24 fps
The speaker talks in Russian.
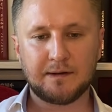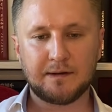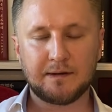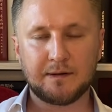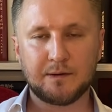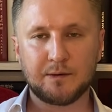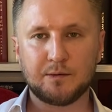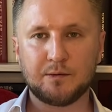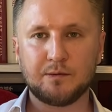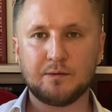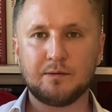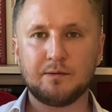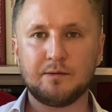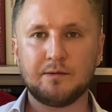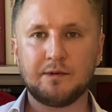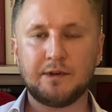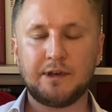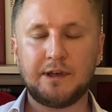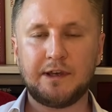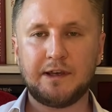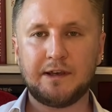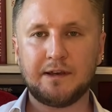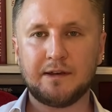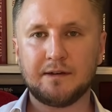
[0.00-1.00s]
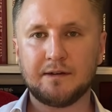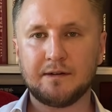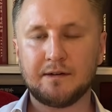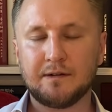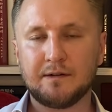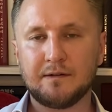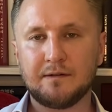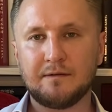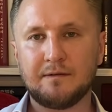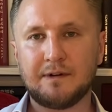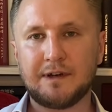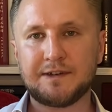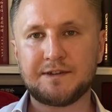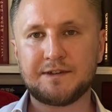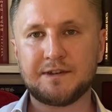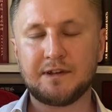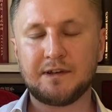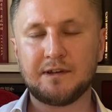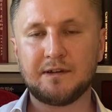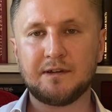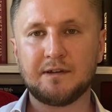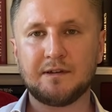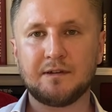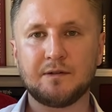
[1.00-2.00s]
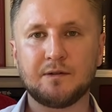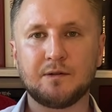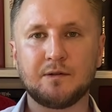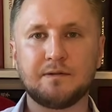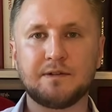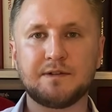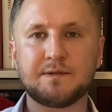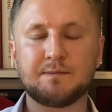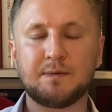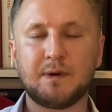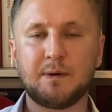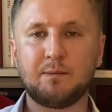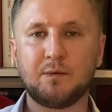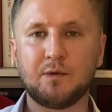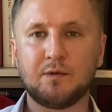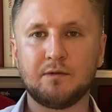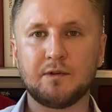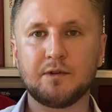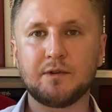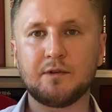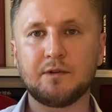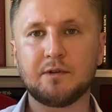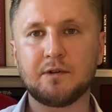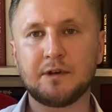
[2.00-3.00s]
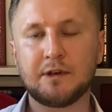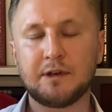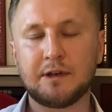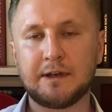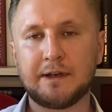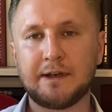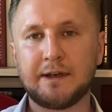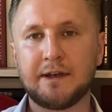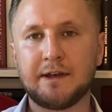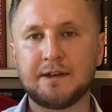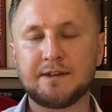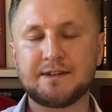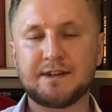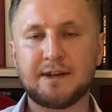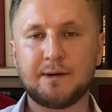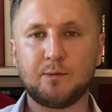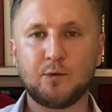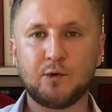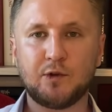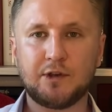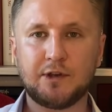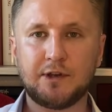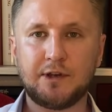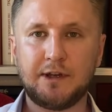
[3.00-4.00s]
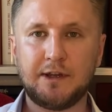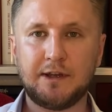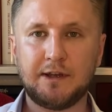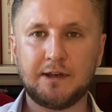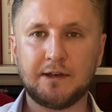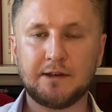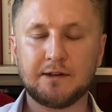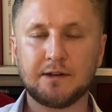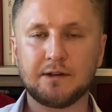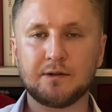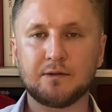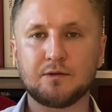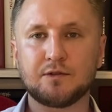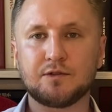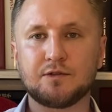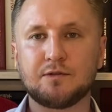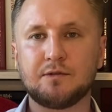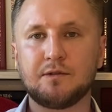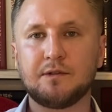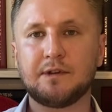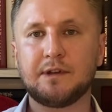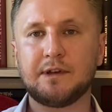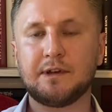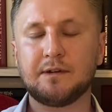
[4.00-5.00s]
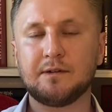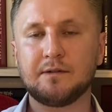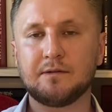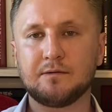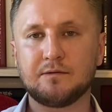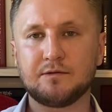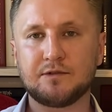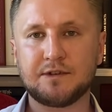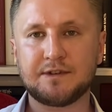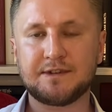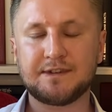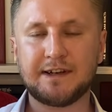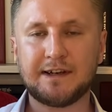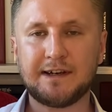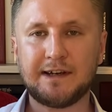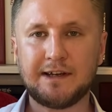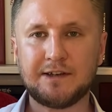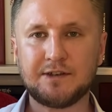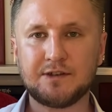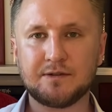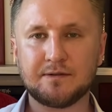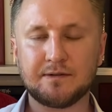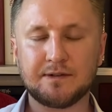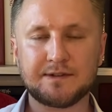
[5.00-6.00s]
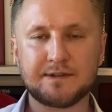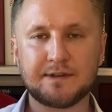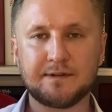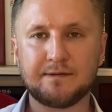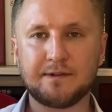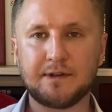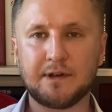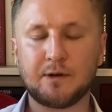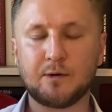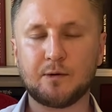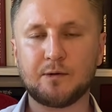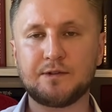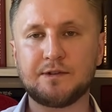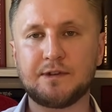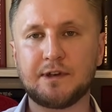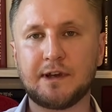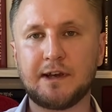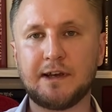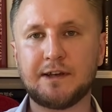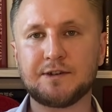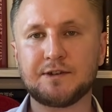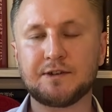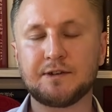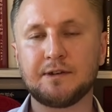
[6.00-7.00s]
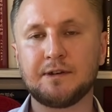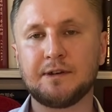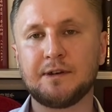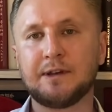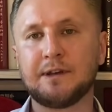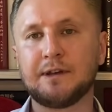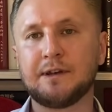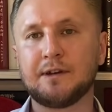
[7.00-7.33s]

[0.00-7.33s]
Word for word: Ну и важная новость по поводу самой книги, это то, что она уже заканчивается, второй тираж.